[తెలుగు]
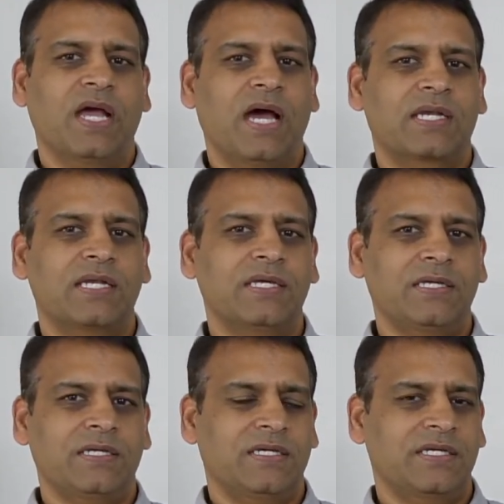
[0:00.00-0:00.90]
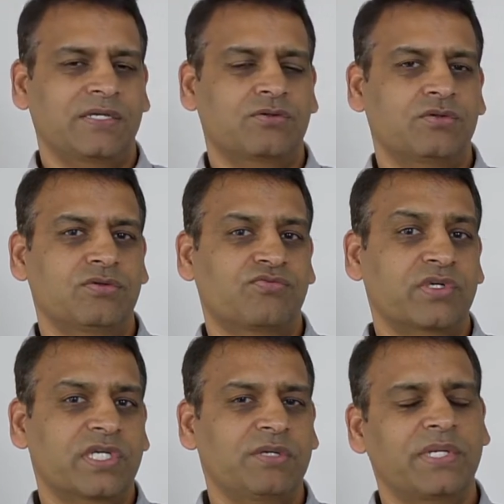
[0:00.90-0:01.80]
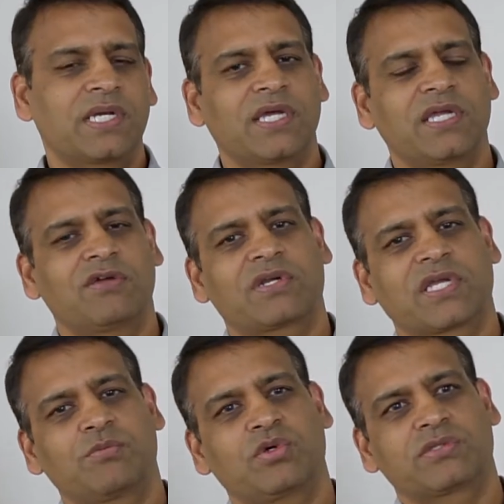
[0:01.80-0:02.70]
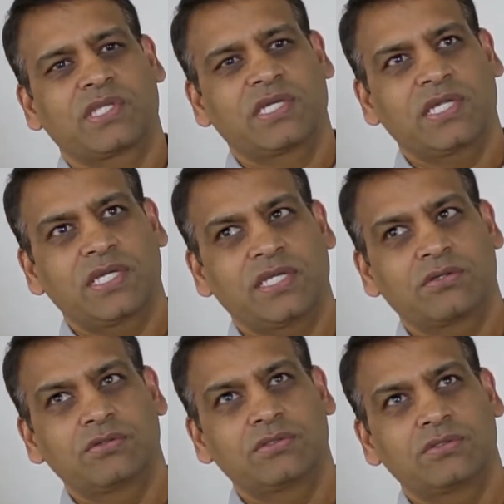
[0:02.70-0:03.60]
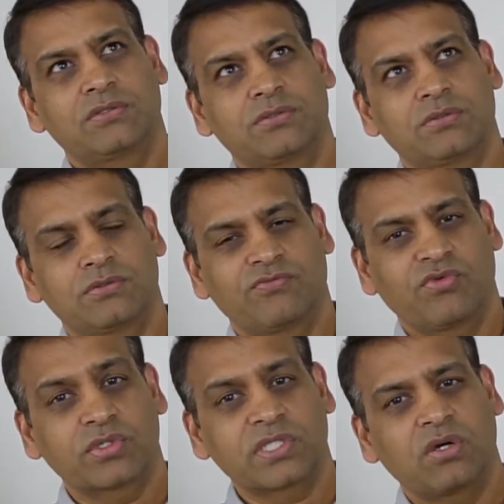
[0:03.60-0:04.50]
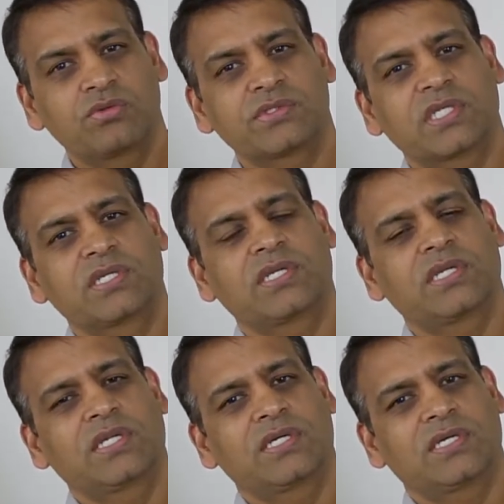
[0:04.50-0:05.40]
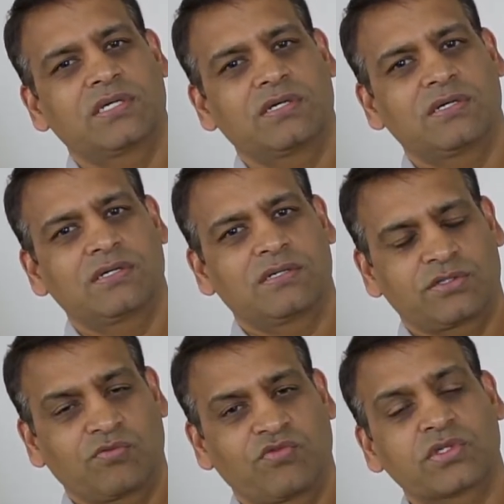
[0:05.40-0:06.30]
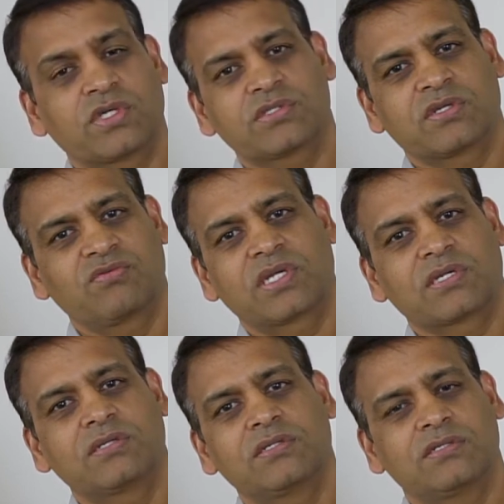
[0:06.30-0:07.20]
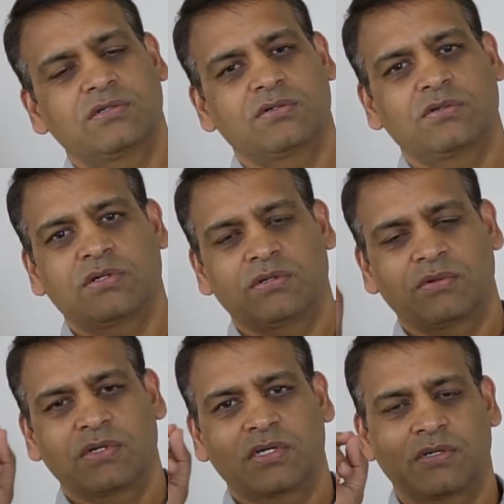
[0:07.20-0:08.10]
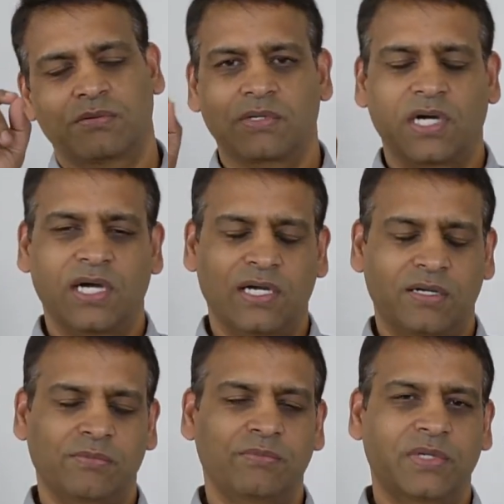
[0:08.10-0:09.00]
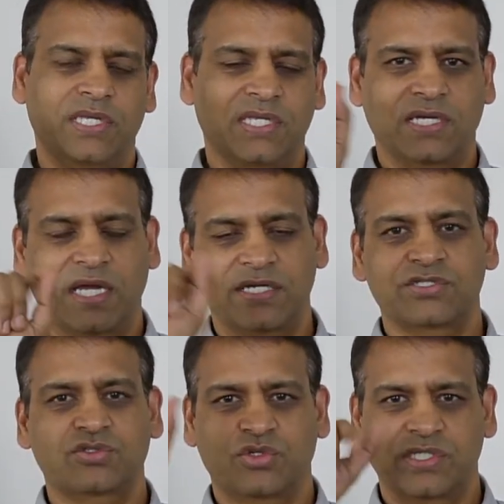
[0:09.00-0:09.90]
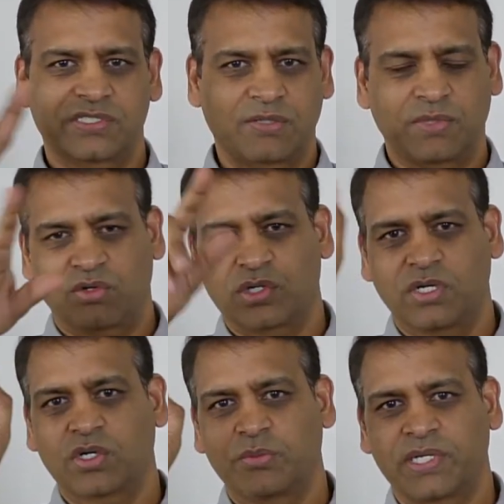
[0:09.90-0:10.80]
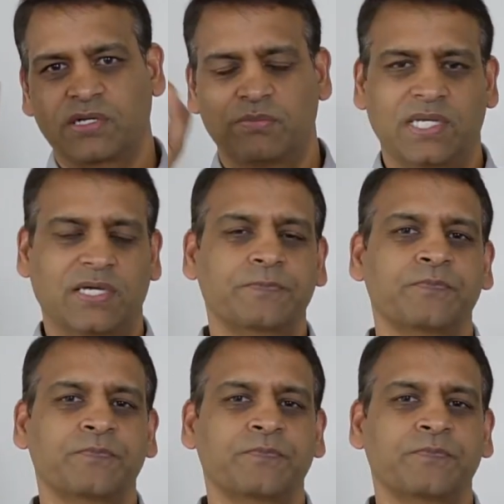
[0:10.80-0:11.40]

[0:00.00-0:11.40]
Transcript: అట్లా నీకు ఫోర్టీన్ బిట్లో అయ్యే వరకు ఏమవుతుందంటే నీకు ఫోర్ థౌజండ్ ఫోర్ థౌజండ్ వరకు uh, ఈ కలర్స్ స్టోర్ చేస్తుంది అనమాట ఒక ఒక బిట్లో మళ్ళీ